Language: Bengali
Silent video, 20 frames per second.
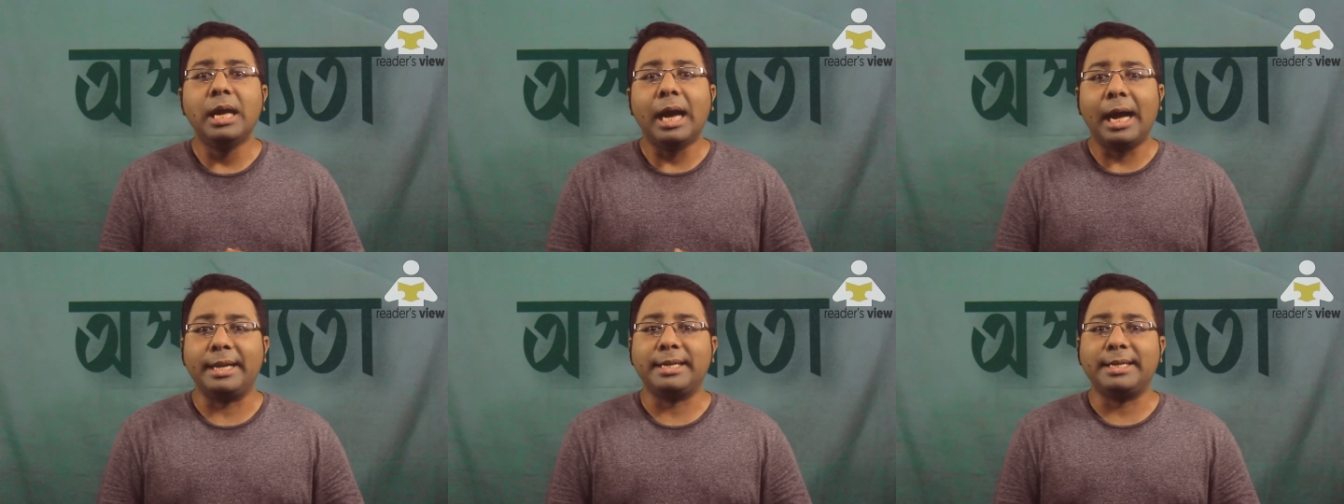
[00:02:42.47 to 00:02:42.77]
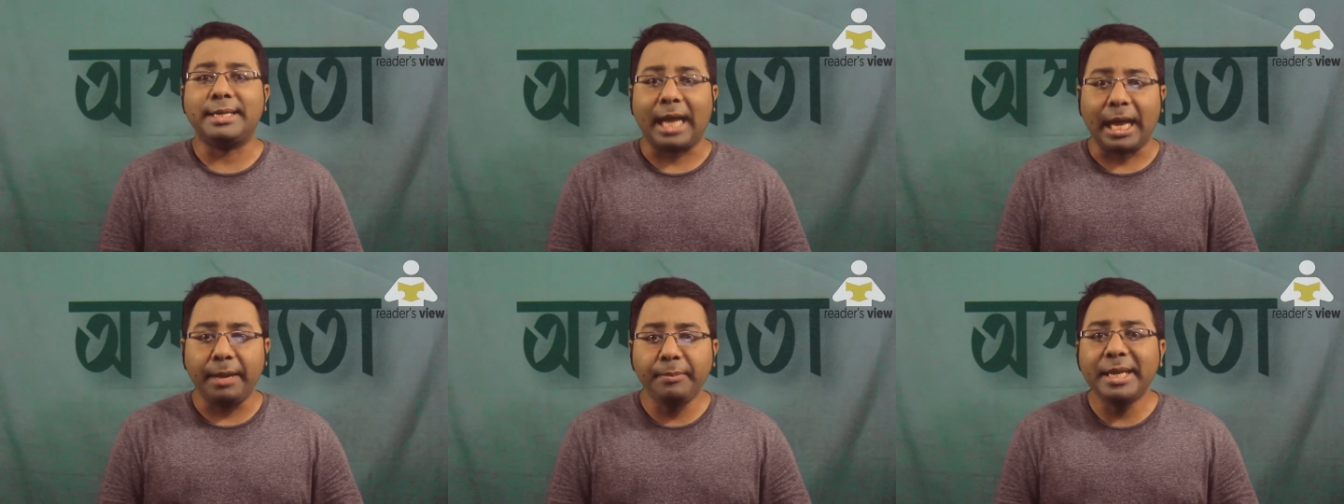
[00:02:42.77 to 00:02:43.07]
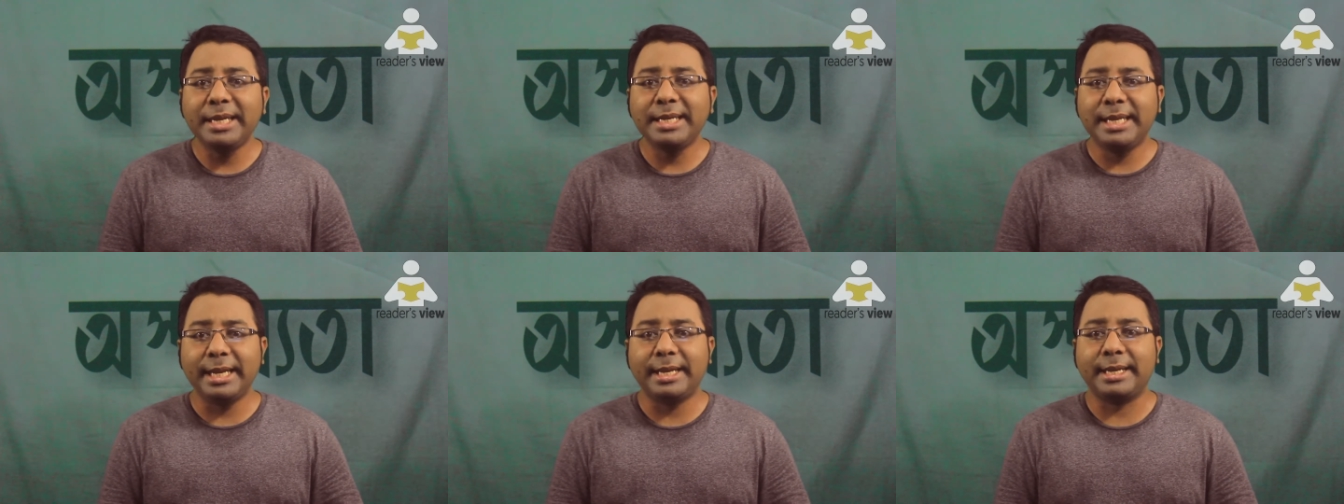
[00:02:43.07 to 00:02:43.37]
আর
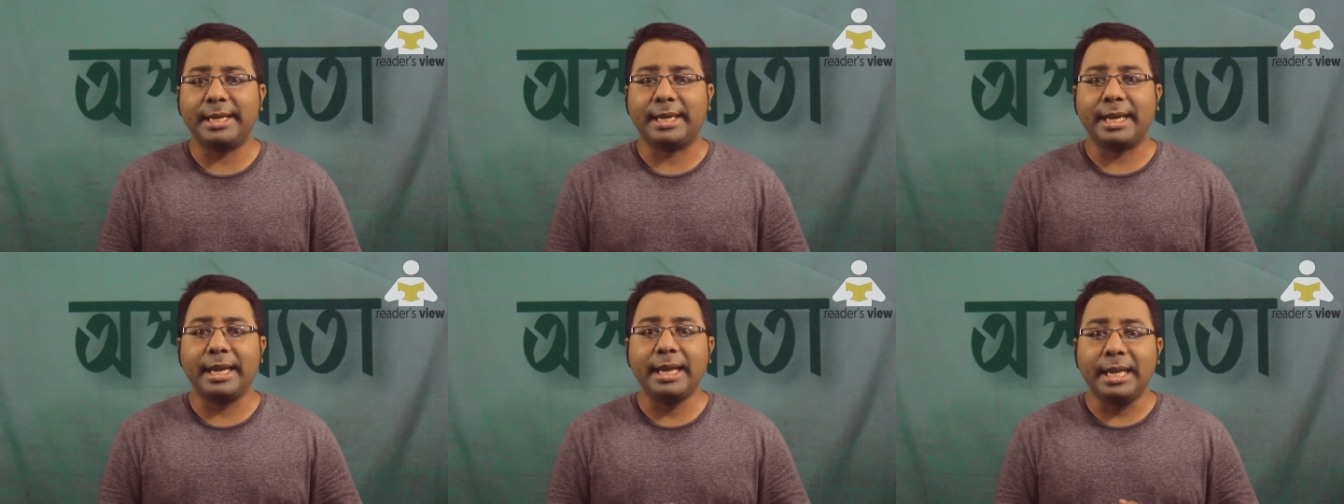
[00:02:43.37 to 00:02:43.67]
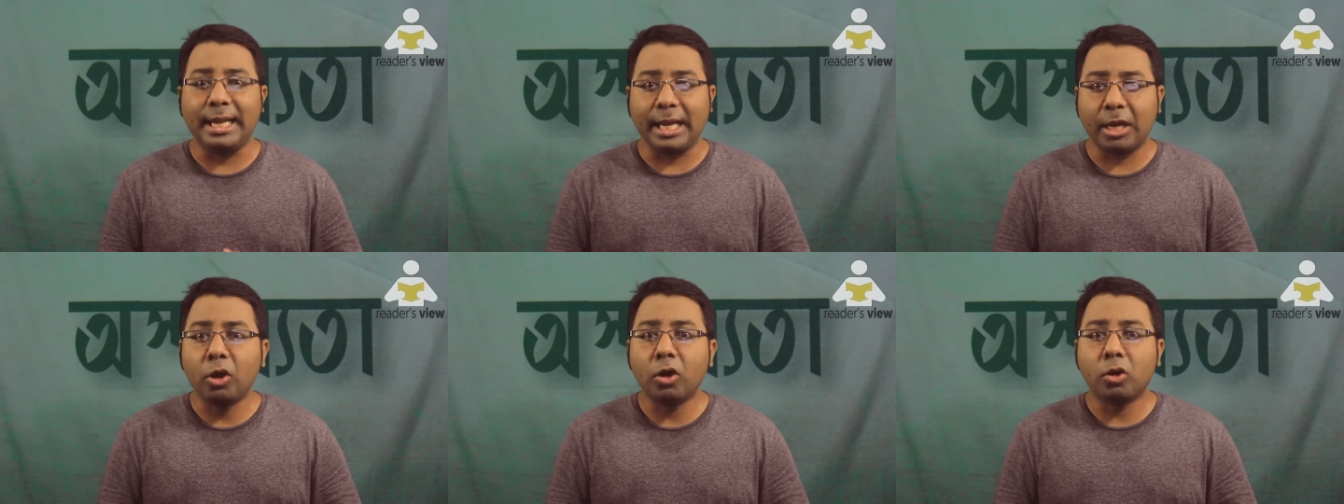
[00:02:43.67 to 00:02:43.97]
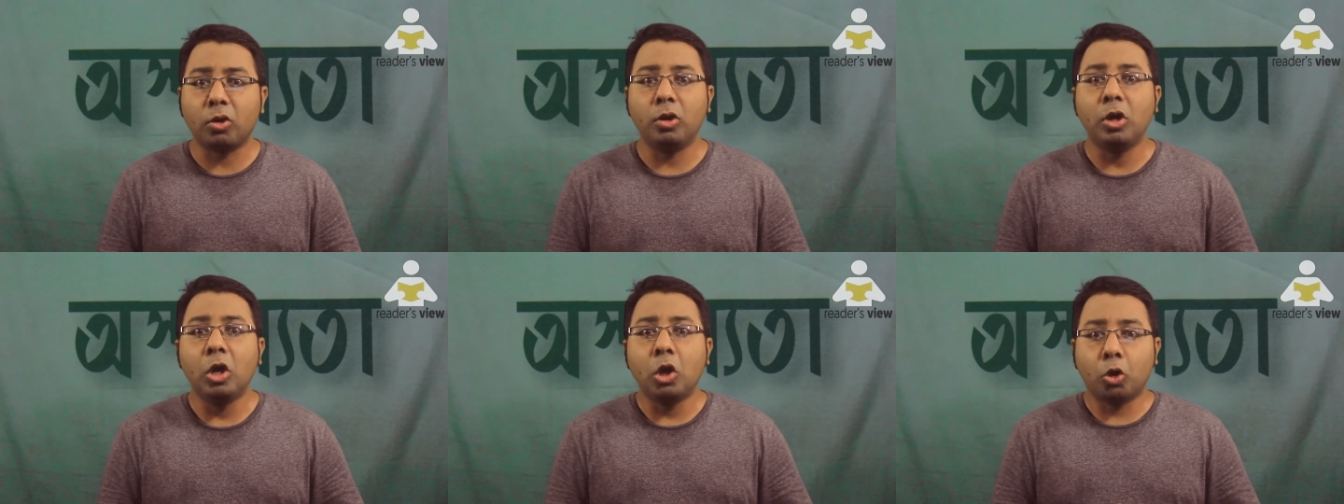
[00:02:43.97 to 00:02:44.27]
টাইমিং ঠিক রেখে
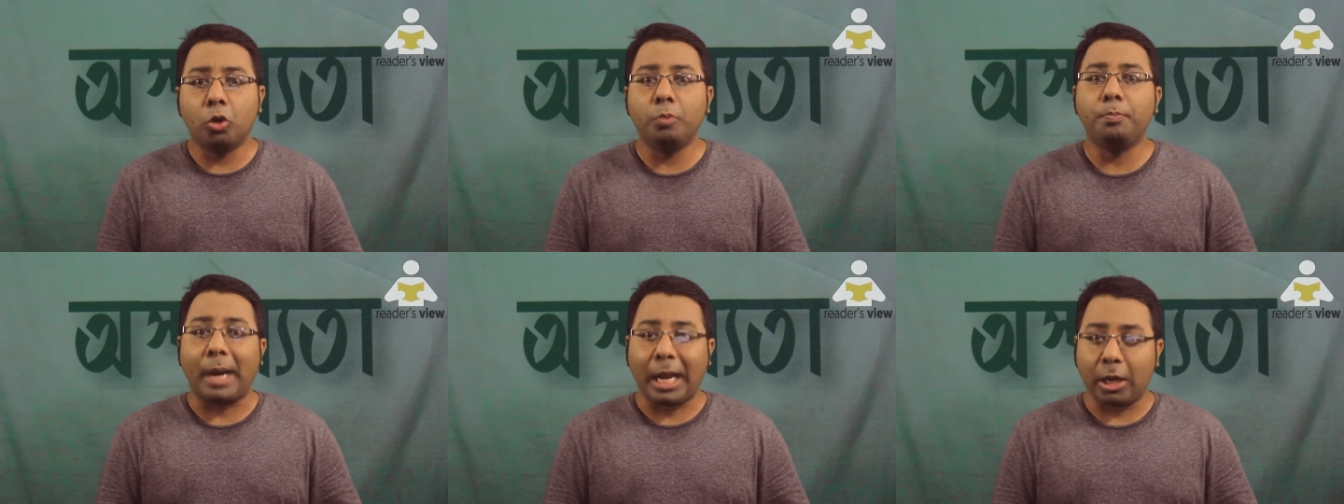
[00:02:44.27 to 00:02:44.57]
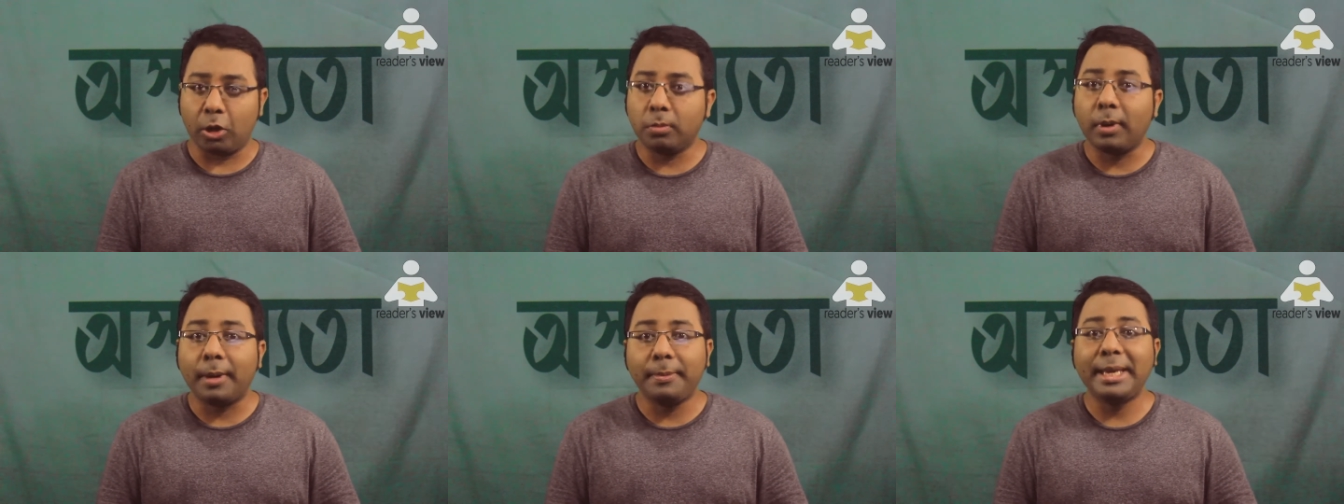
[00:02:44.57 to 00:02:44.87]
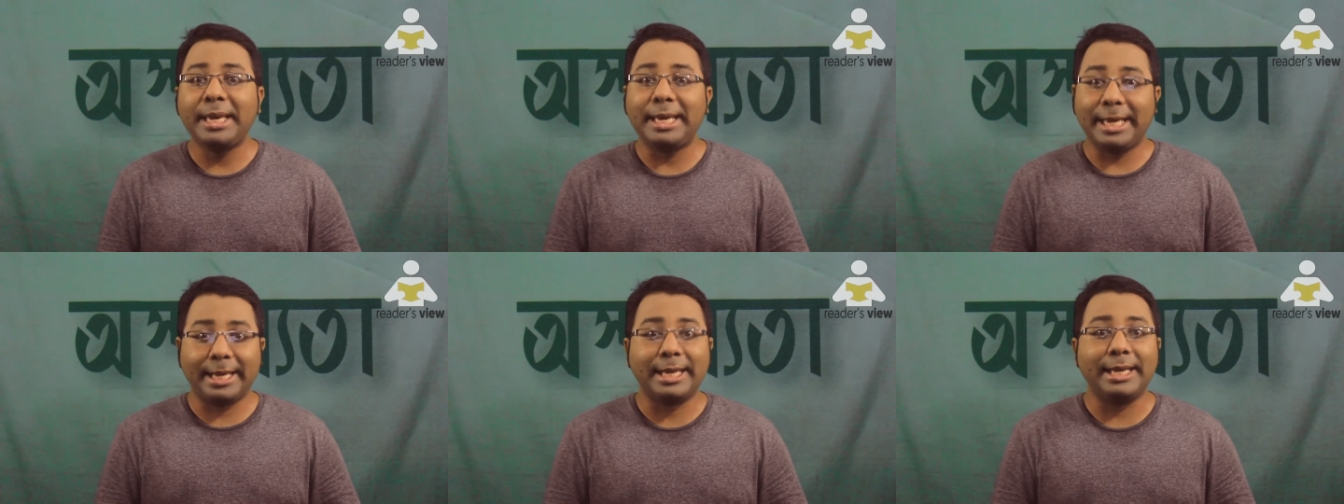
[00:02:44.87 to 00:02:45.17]
লেখকও খুব
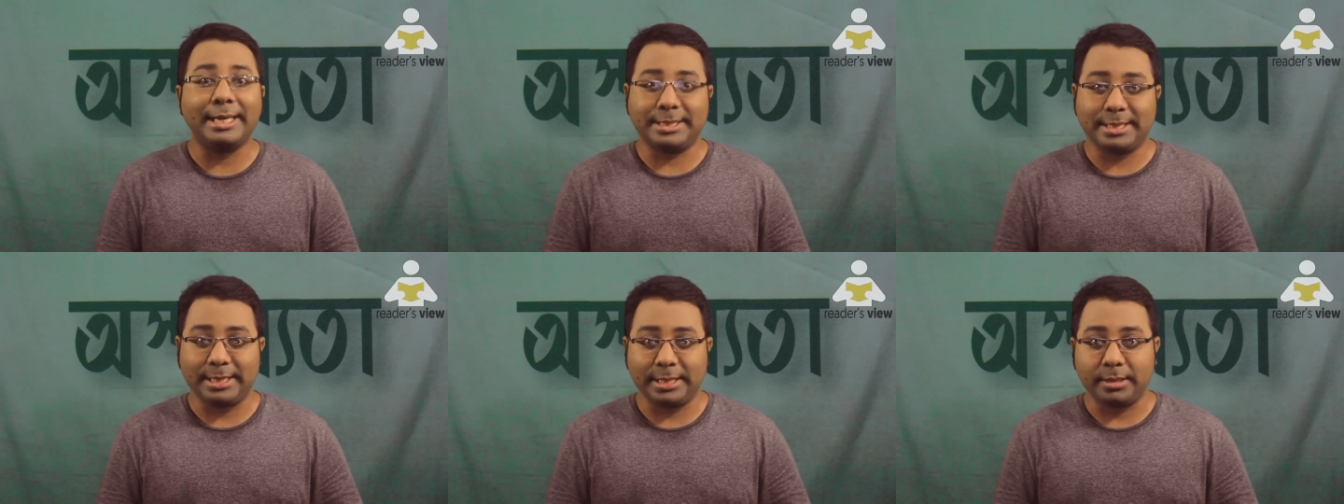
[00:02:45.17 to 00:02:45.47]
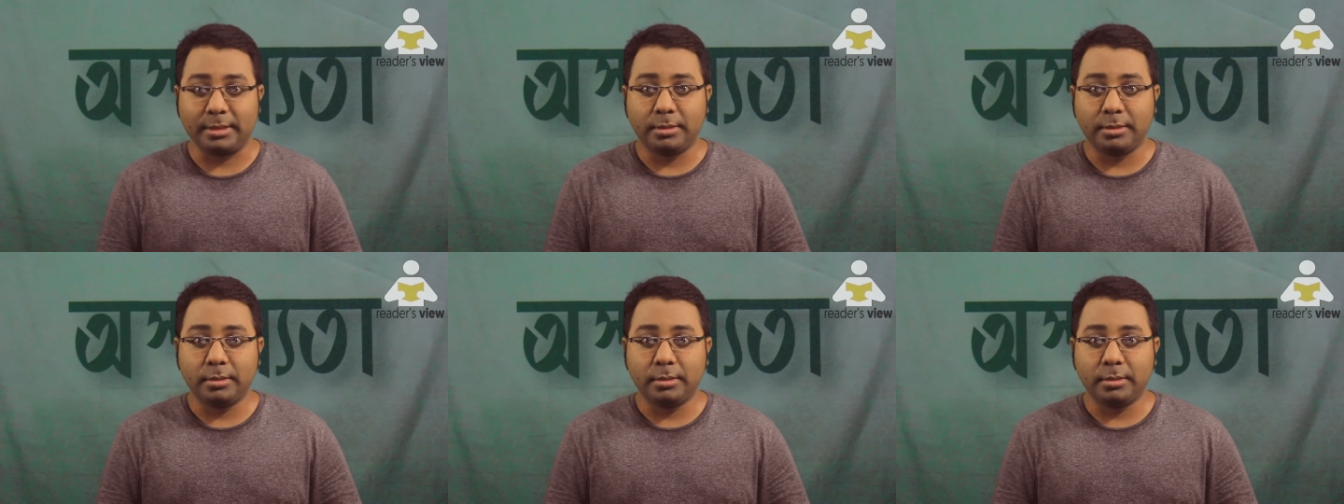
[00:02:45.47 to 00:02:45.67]
ভালোভাবেই এগিয়েছেন